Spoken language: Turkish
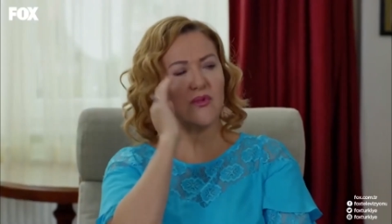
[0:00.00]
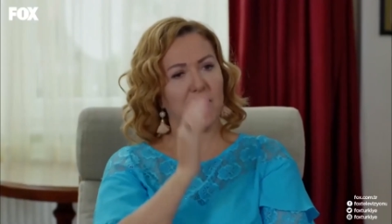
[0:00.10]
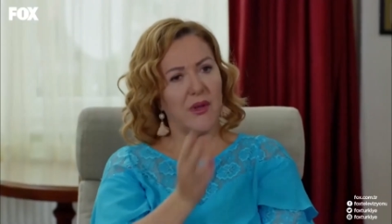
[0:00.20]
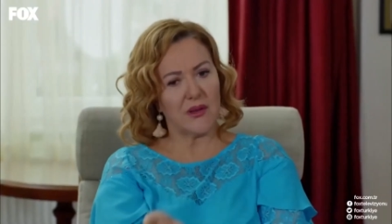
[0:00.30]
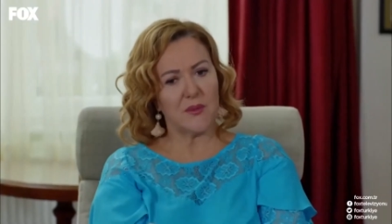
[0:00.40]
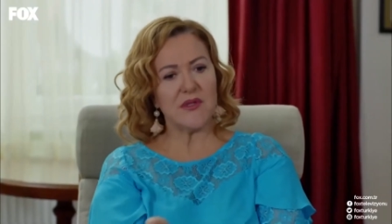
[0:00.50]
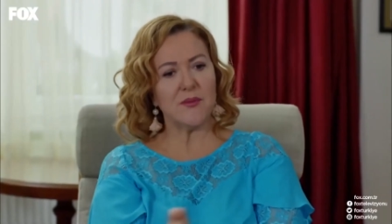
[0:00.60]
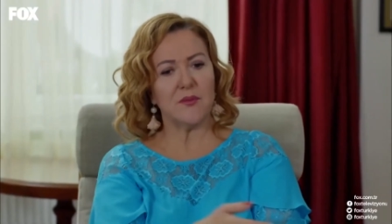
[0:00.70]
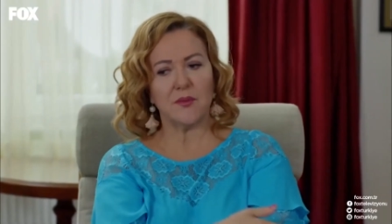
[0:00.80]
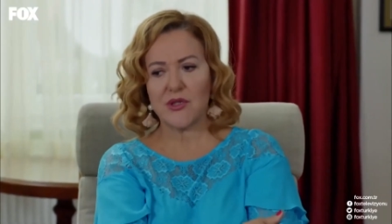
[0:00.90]
O zaman da
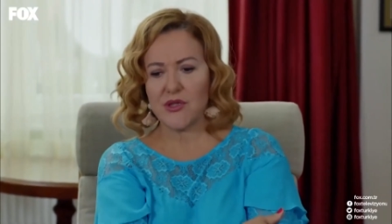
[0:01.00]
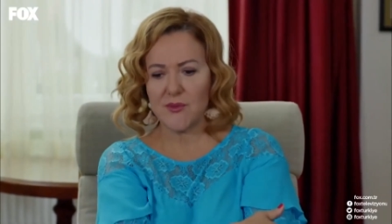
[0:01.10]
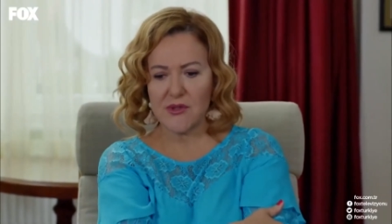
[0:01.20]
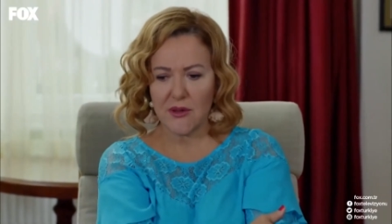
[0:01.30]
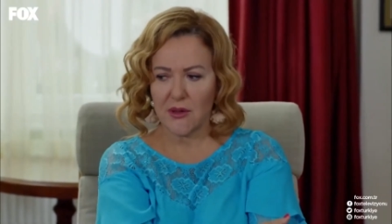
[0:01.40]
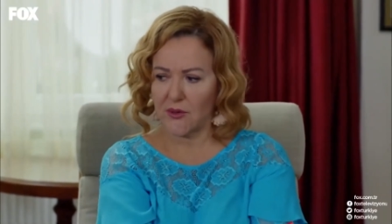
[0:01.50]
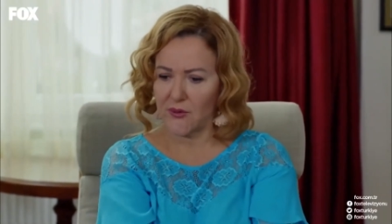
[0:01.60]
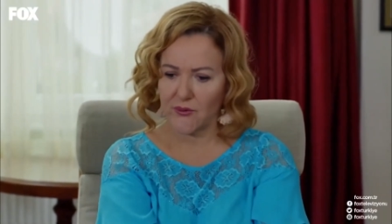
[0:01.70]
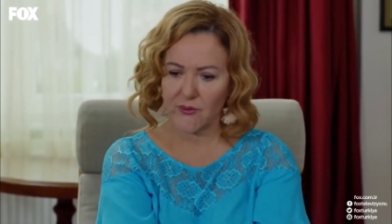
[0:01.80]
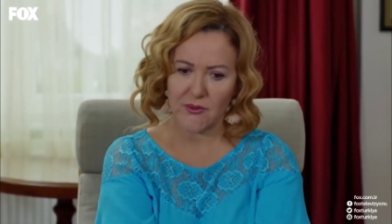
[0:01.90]
bizim başımıza
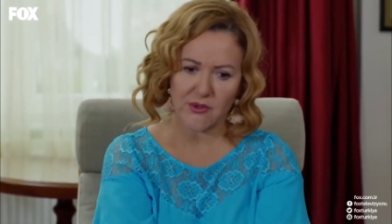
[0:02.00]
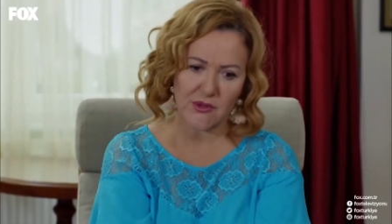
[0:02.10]
kalıyorsun